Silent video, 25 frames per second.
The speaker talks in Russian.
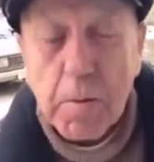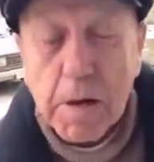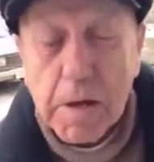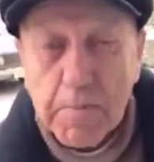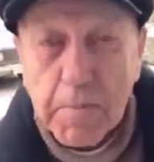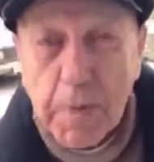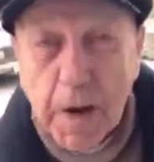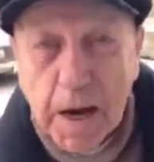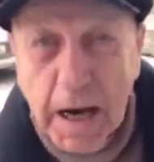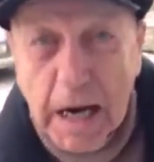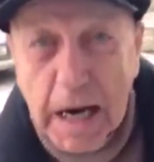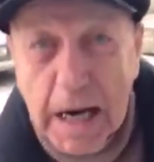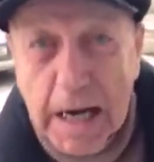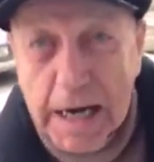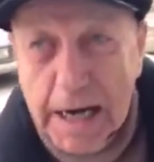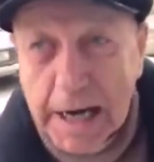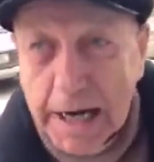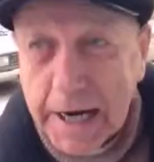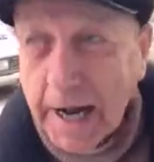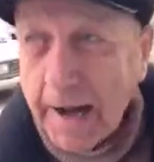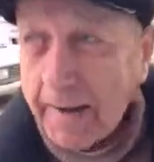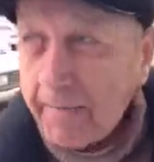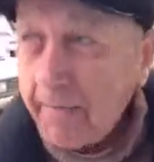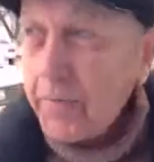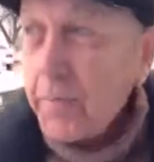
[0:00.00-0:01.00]
блядь, по
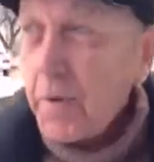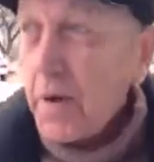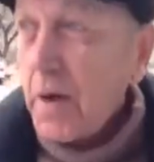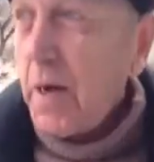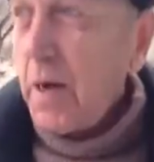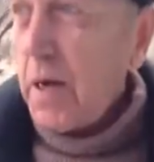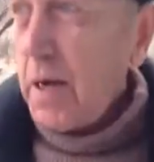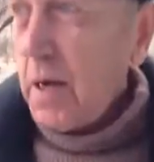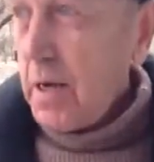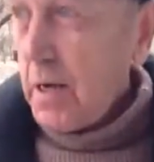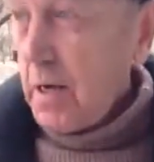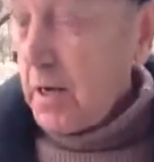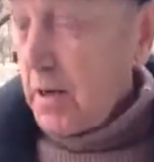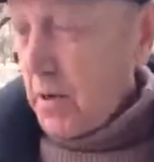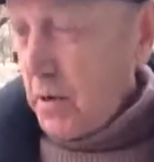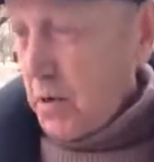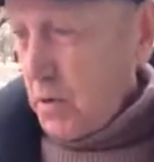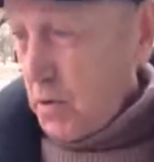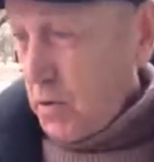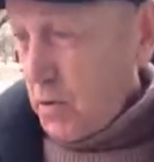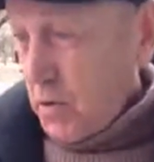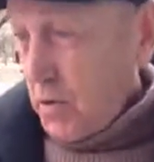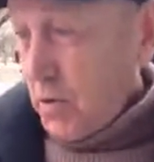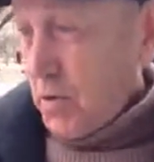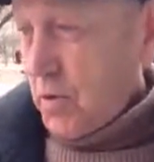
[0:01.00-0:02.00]
колено.
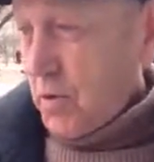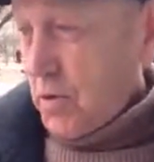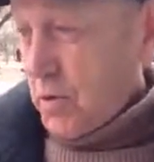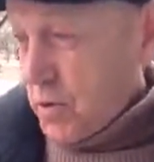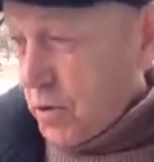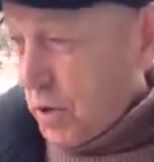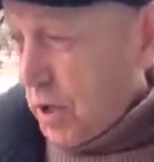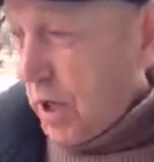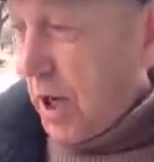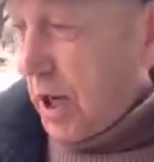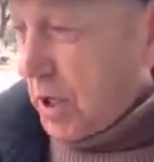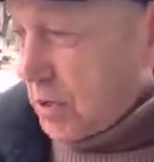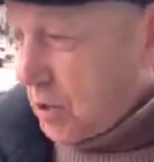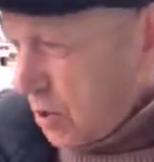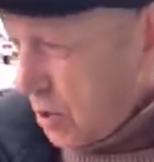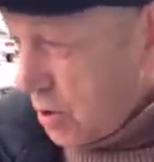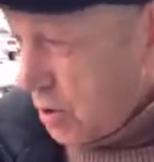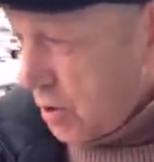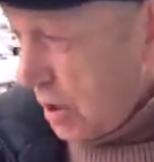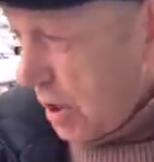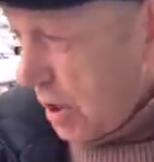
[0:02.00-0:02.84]
Двухметровый. Да, короче. тот